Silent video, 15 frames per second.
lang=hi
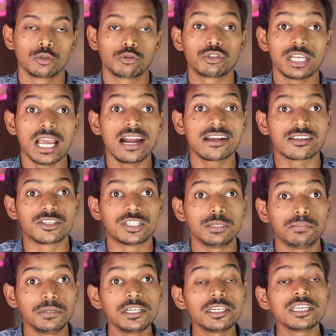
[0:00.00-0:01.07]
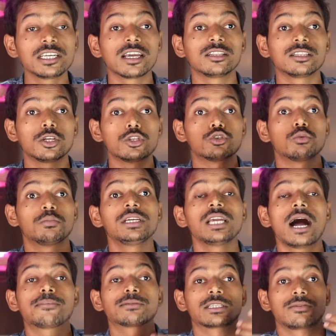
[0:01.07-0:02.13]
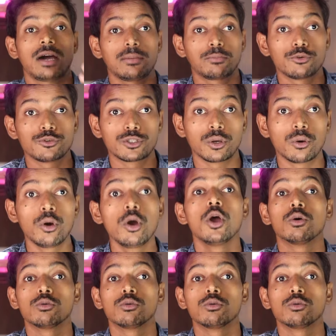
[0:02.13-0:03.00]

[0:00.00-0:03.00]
तो चैट जीपीटी के अंदर जो भी आप सवाल पूछते हो